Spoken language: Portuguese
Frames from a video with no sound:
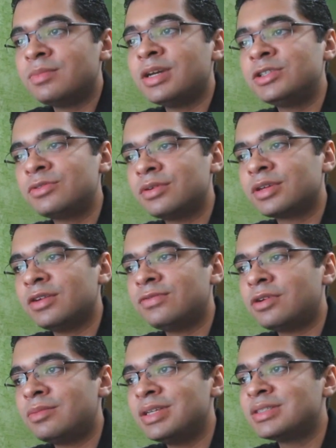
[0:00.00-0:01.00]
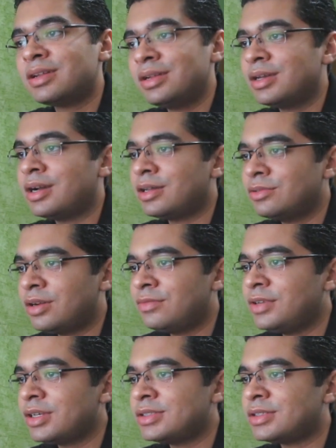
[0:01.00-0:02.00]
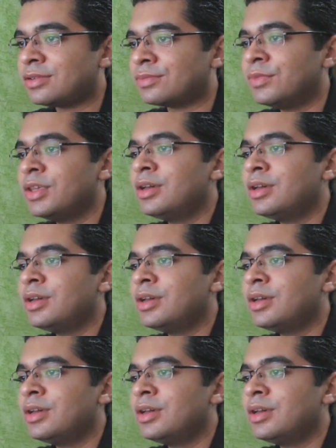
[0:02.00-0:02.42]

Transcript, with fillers: mas de qualquer forma está ligado à aviação.